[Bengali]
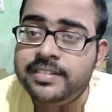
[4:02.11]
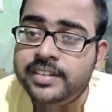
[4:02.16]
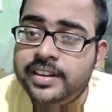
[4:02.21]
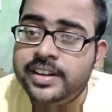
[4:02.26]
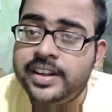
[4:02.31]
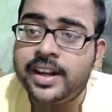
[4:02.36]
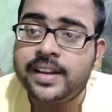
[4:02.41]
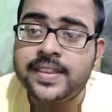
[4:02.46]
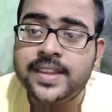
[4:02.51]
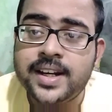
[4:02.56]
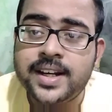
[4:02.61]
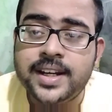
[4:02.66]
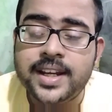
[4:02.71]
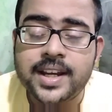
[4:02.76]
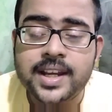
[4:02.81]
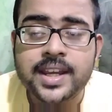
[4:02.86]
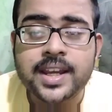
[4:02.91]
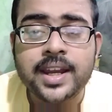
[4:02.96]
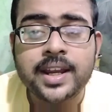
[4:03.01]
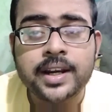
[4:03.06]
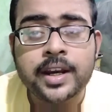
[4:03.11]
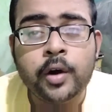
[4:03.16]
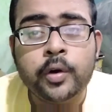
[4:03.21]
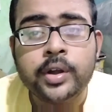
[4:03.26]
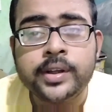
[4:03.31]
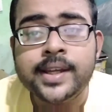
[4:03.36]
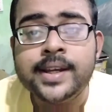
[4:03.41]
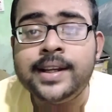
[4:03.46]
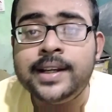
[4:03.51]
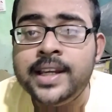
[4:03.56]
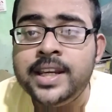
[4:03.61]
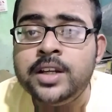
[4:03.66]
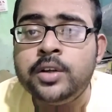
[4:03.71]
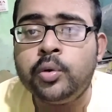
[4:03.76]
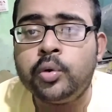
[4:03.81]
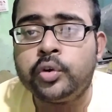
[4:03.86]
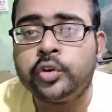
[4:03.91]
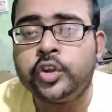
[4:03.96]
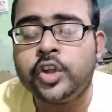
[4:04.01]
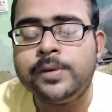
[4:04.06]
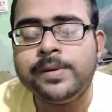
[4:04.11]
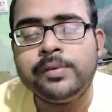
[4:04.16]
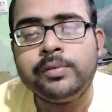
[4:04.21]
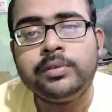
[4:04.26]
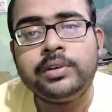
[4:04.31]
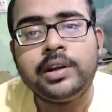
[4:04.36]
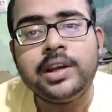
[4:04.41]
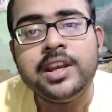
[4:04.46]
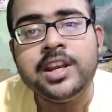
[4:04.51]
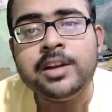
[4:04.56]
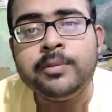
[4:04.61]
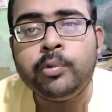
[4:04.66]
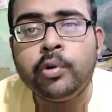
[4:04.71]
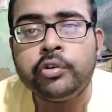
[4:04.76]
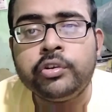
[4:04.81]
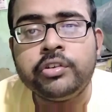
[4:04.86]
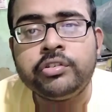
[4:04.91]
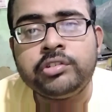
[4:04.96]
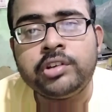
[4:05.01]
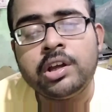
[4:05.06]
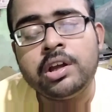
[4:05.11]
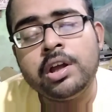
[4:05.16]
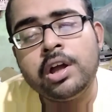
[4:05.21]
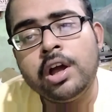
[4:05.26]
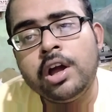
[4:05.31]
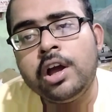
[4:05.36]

ইঞ্জিনিয়ারদের ডেকে এনে ওটাকে ক্লিন করতে হবে এবং ক্লিনিং প্রসেসটা